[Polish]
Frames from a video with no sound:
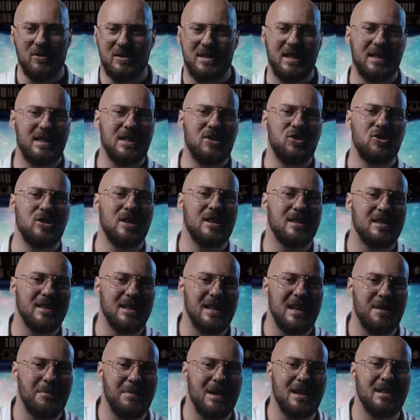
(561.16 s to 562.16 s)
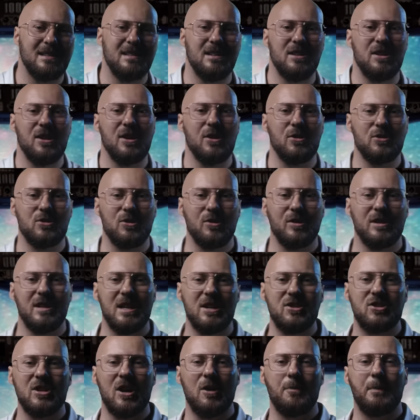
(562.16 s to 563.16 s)
Ostatecznie dylematy i
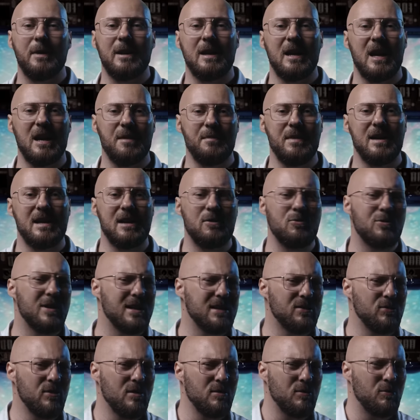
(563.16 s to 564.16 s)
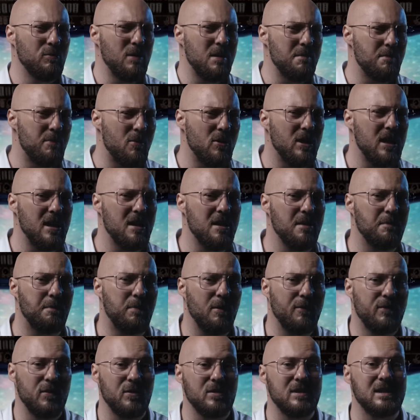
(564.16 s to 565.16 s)
osiągnięcia Oppenheimera ukazują głębokie
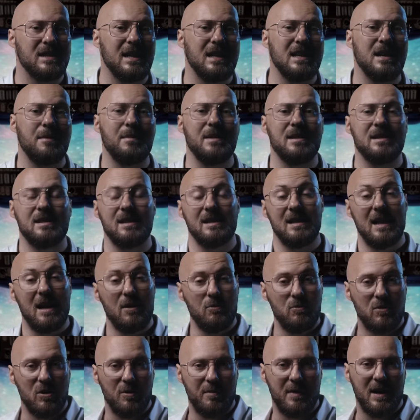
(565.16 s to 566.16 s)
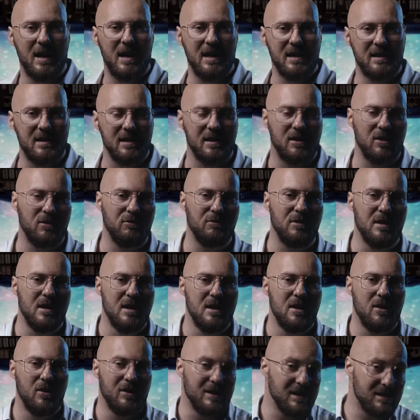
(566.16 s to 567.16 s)
powiązania między nauką a etyką
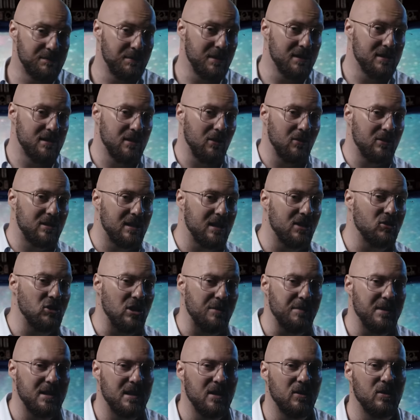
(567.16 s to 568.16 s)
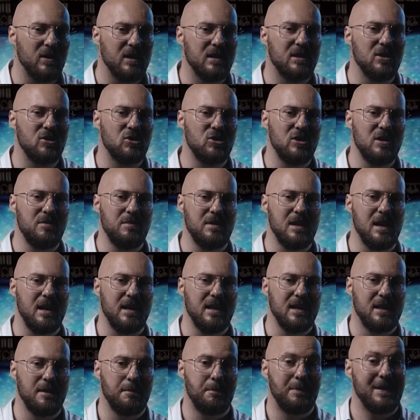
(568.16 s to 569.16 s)
oraz między odkryciami teoretycznymi a
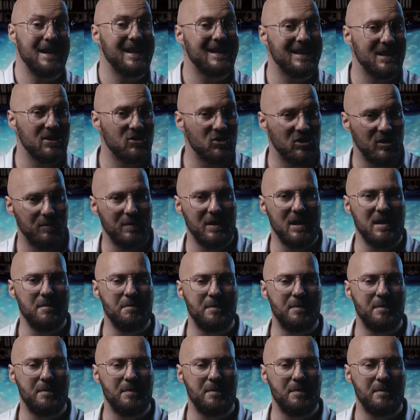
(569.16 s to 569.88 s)
ich praktycznymi